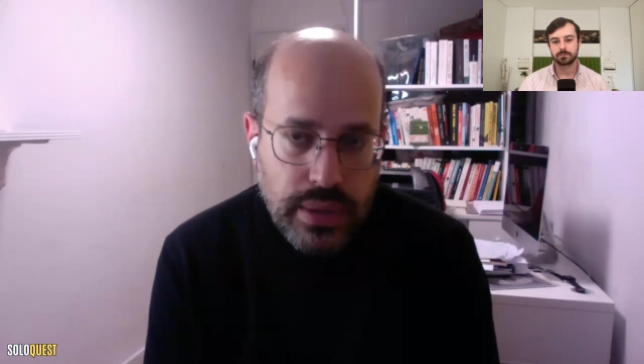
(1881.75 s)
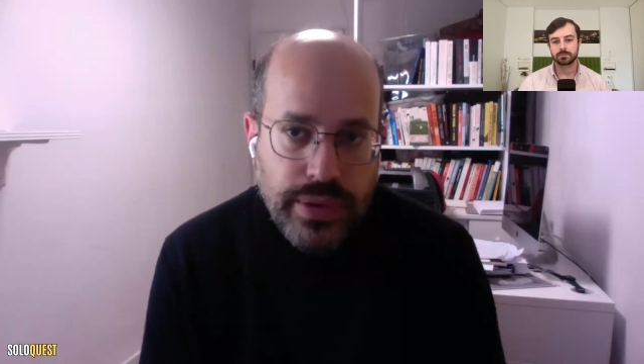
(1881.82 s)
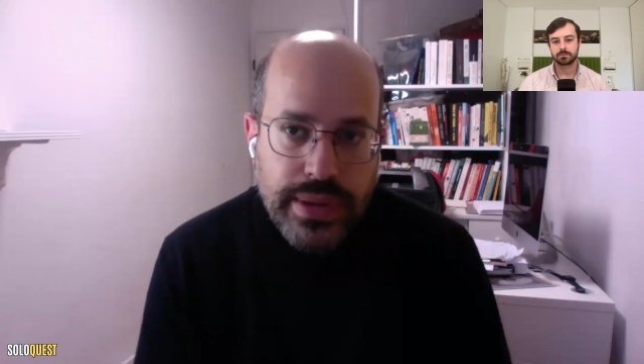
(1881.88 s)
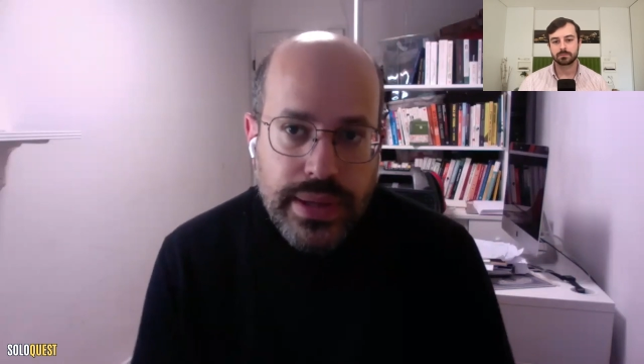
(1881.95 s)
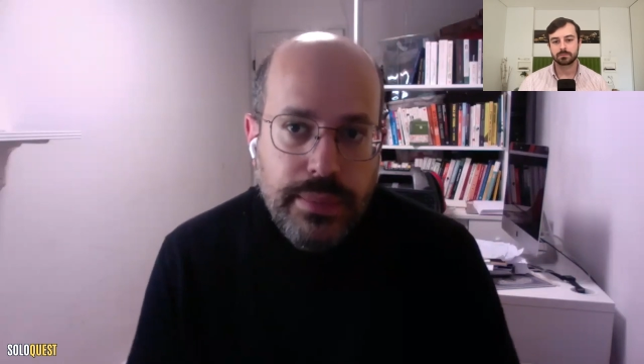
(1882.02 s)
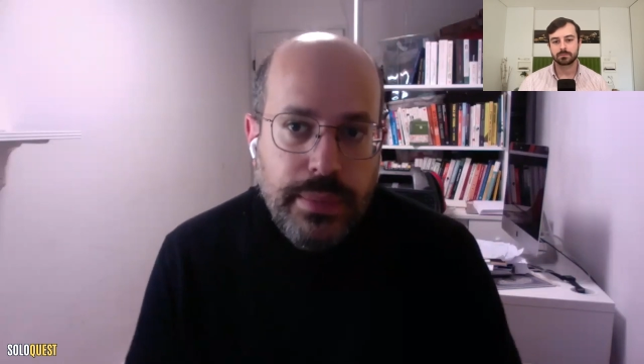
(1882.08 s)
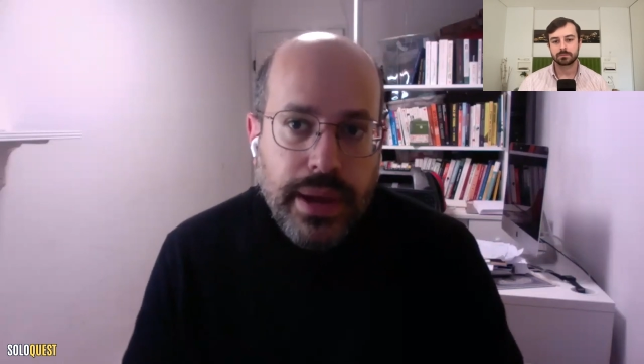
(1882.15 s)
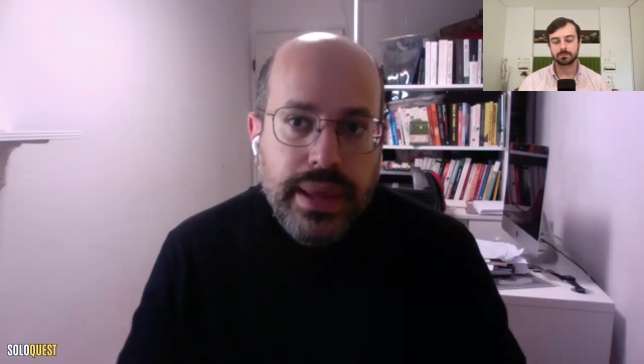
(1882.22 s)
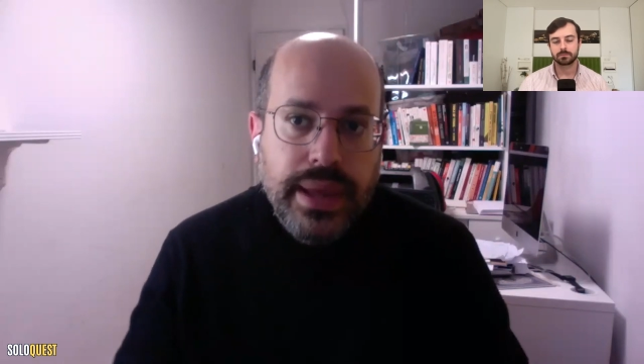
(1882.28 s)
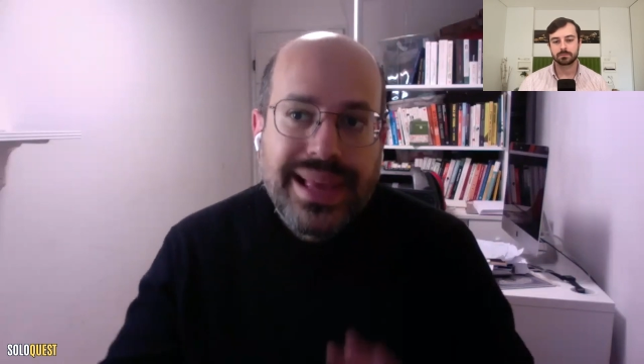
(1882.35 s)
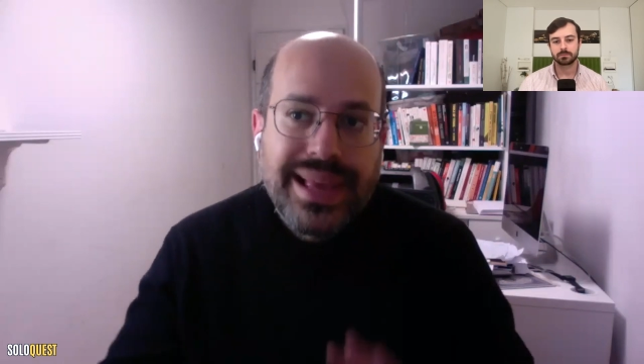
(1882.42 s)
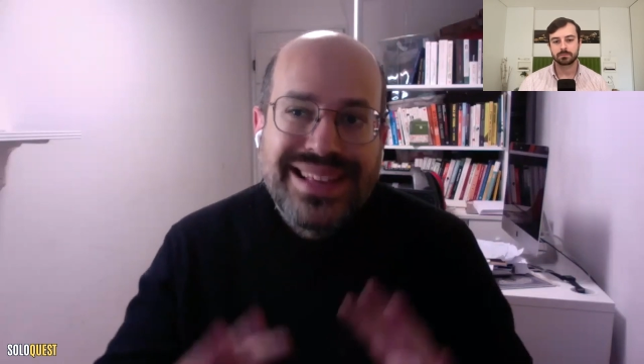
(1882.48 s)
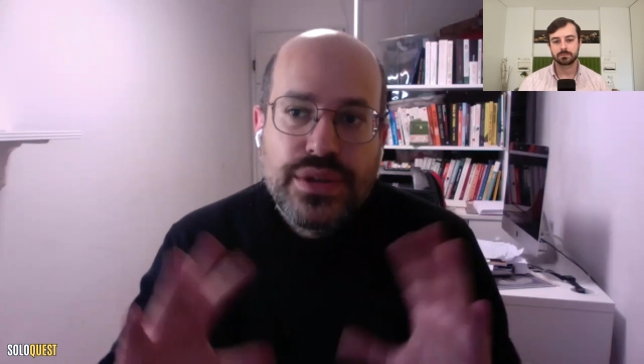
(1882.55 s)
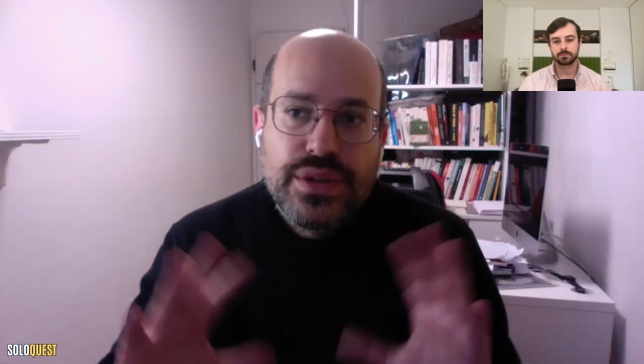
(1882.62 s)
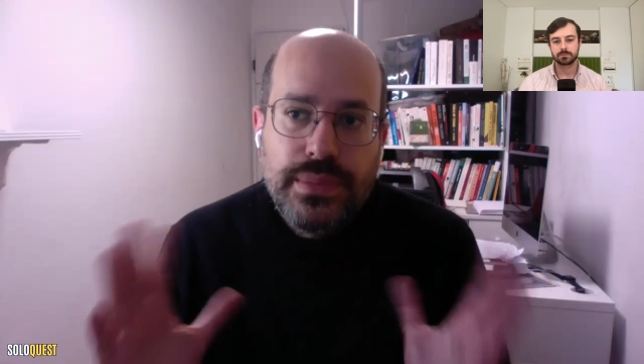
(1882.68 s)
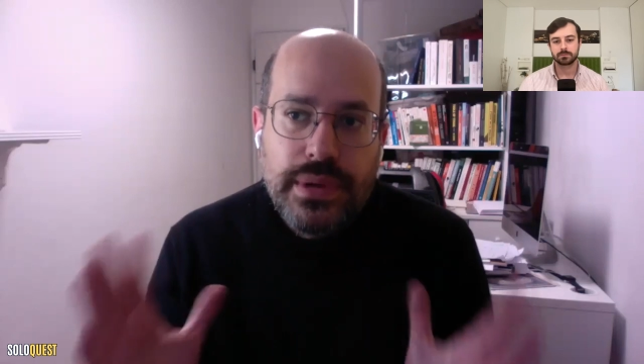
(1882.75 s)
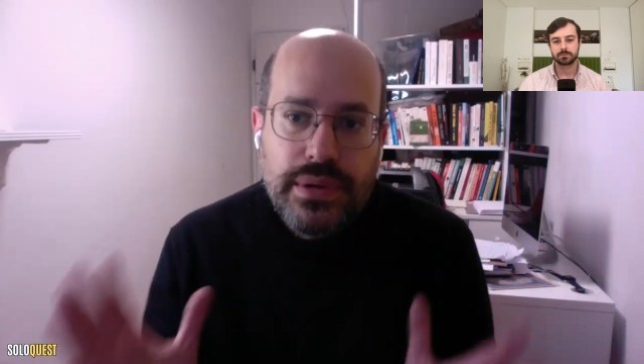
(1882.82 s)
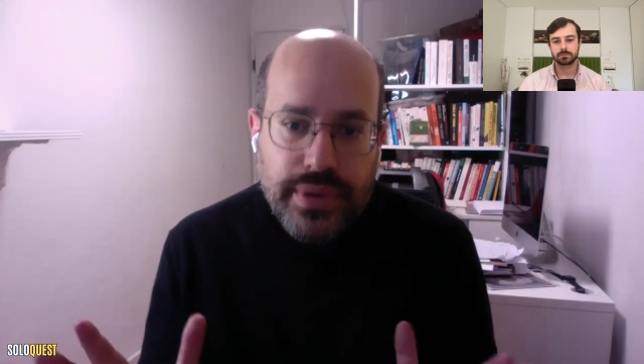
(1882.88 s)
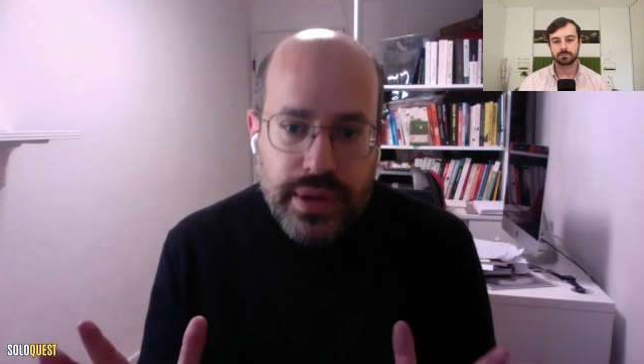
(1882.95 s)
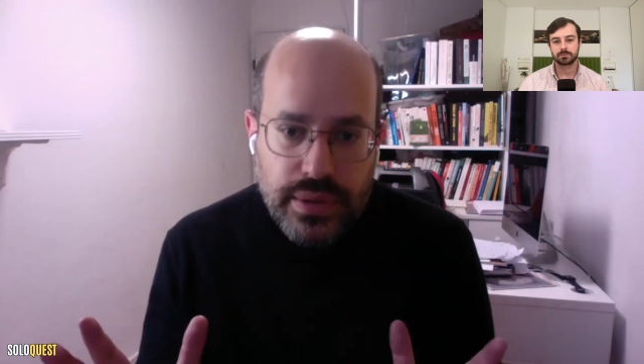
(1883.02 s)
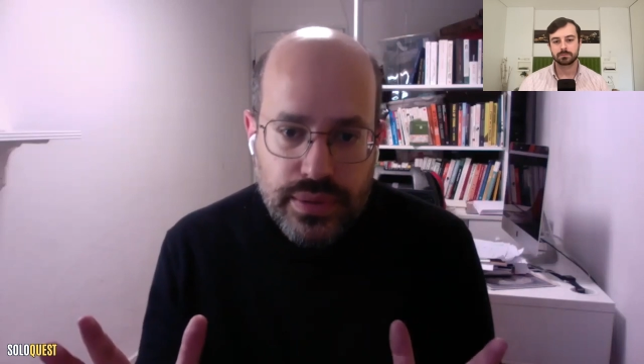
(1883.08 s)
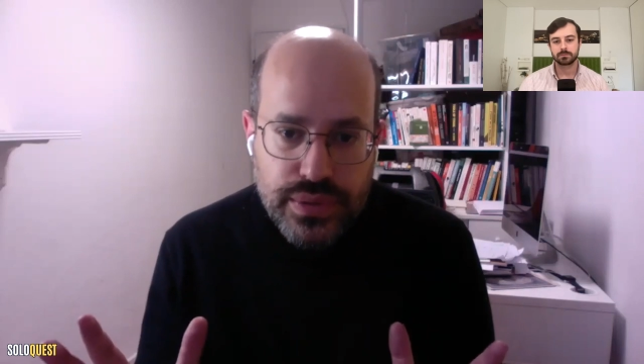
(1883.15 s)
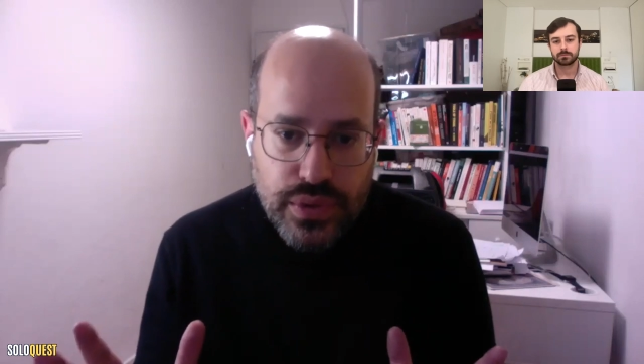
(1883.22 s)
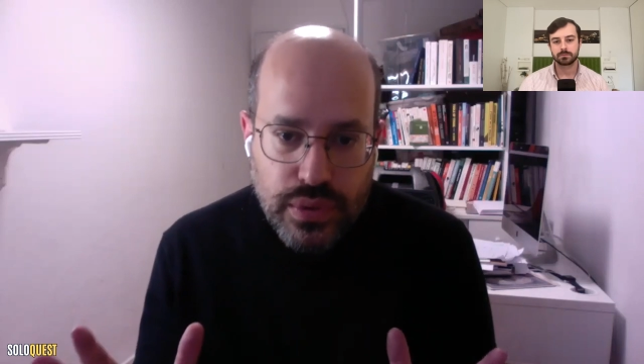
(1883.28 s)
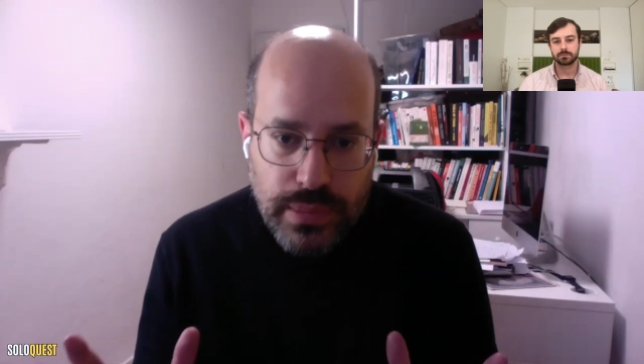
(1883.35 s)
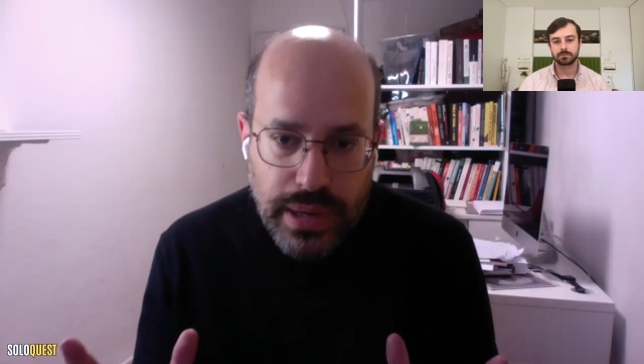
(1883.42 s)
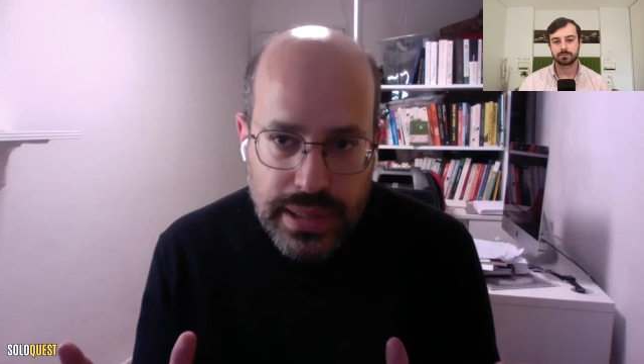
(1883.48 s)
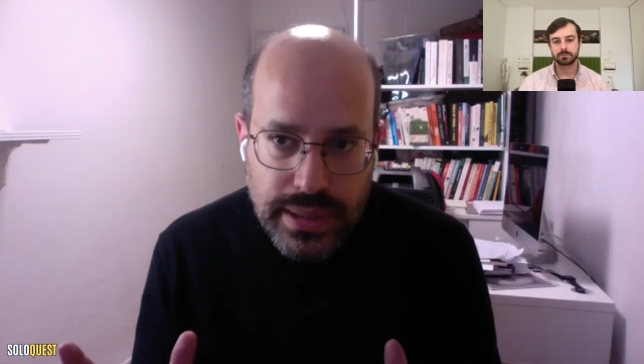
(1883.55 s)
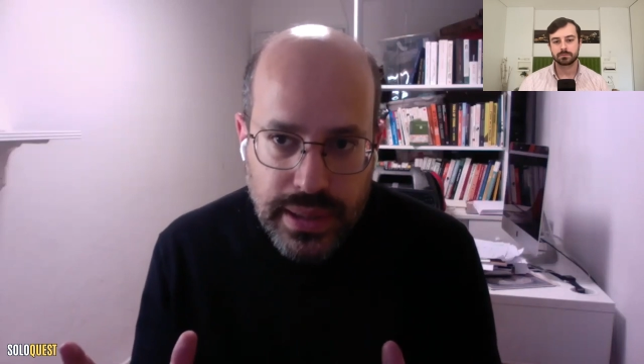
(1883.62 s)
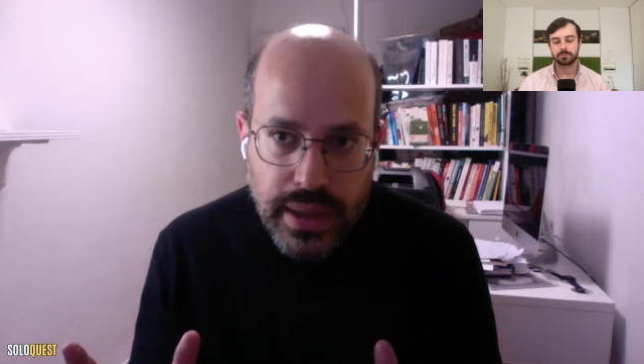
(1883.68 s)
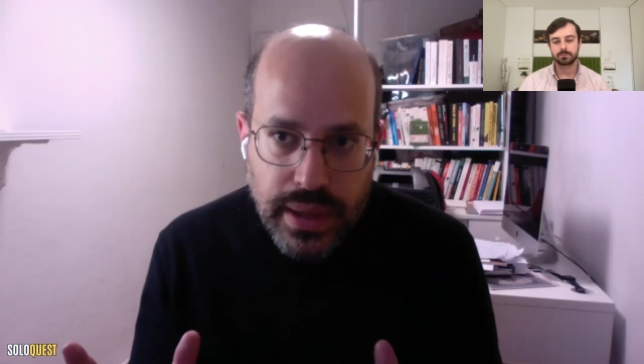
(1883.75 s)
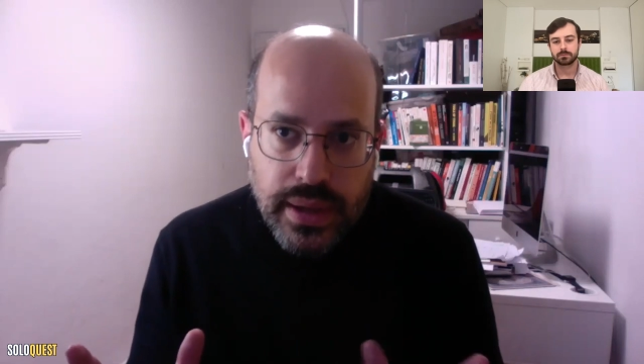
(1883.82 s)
Enfin, il paraît qu'il y a 400 000 freelances sur Malte.